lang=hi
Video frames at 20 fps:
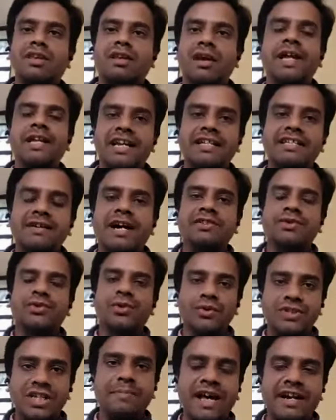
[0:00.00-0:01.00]
ग्राम की
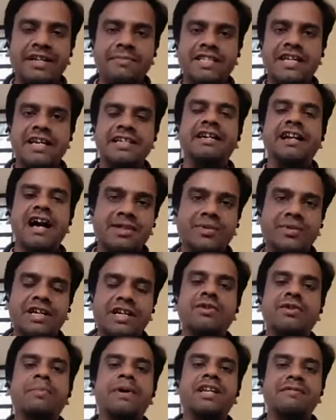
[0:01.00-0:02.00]
जब बात होगी तो
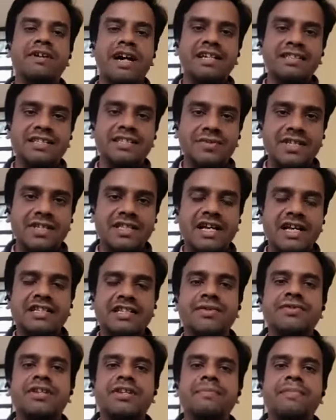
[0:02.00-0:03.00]
परिवार से सबसे ज्यादा
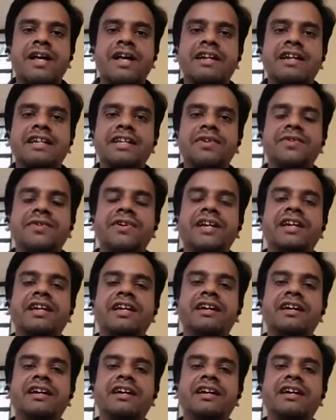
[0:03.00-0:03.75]
उसकी प्रायोरिटी होगी